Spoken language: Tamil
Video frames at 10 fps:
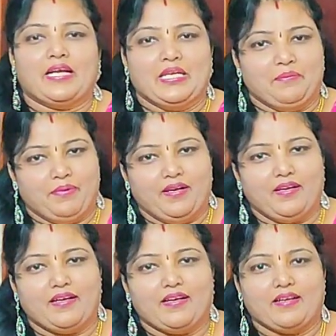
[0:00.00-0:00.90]

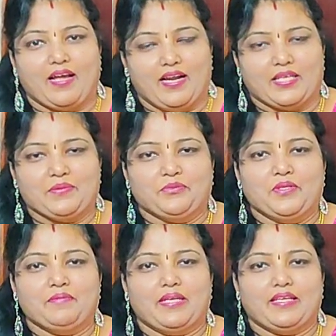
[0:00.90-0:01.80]
கண்டிப்பாக நாளைக்கு
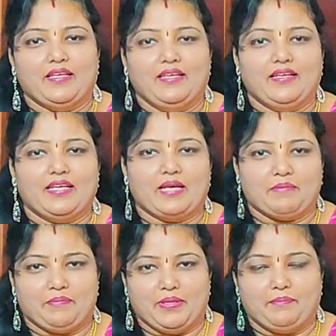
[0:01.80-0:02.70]
மூணு மணிக்கு
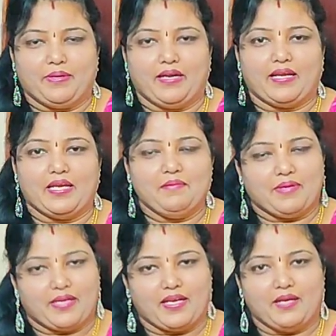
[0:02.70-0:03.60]
நம்ம மீட் பண்ணலங்க
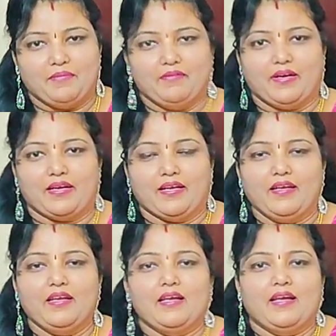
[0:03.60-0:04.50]
மறக்காமல் வாங்க
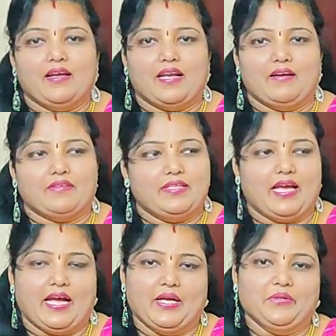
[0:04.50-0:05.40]
நான் வந்து
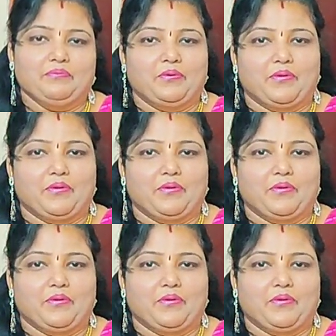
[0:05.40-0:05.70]
ஆடும்